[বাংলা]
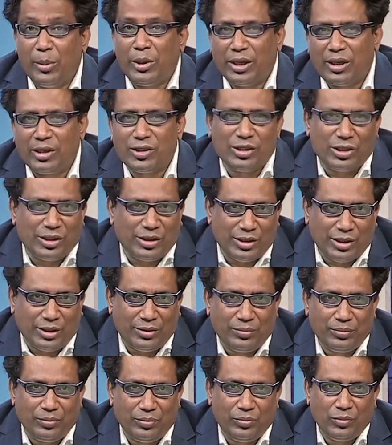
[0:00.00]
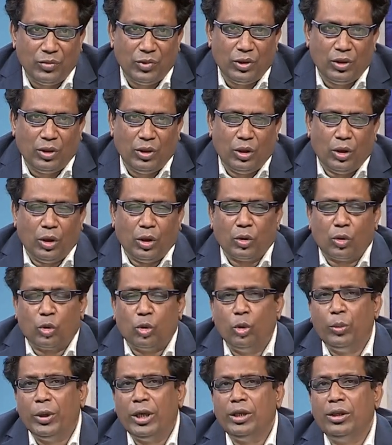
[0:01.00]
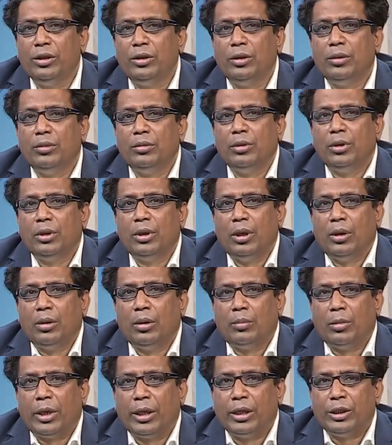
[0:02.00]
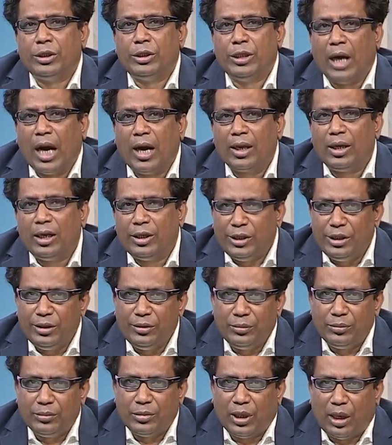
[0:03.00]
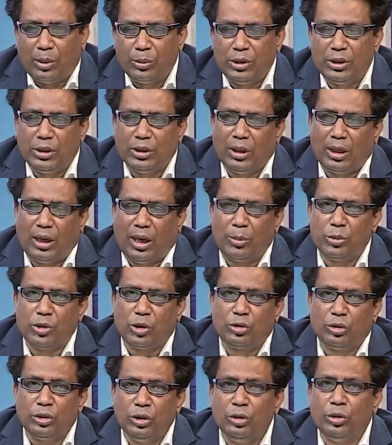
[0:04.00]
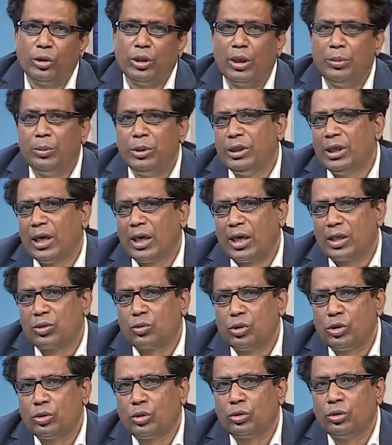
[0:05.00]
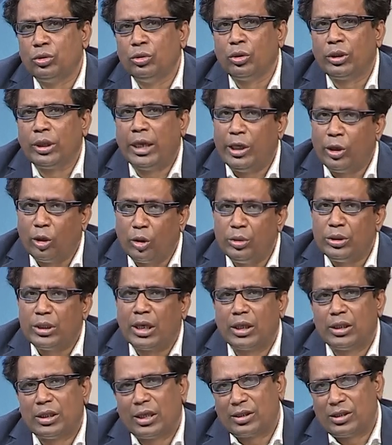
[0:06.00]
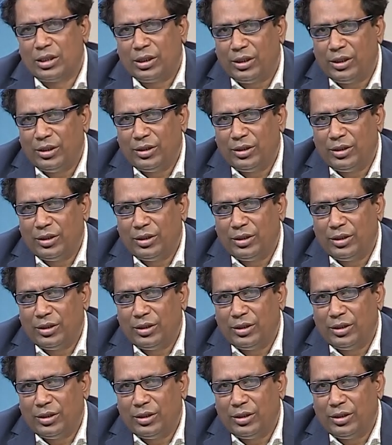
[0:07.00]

আমেরিকার সিটিজেন খুবই মানে ইয়াং লেডি আমি আমি যতদিন ধরে মিডিয়ায় কাজ করি ততদিন ধরে এরকমই তাকে দেখছি